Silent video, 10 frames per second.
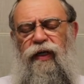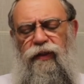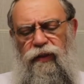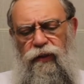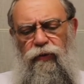
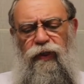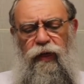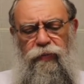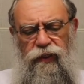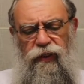Então o
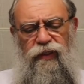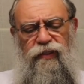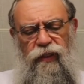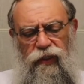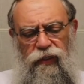Rebbe diz,
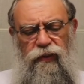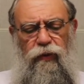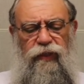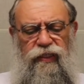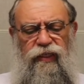então
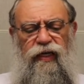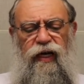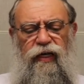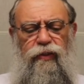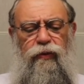nesse
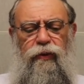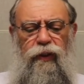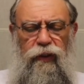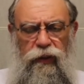caso,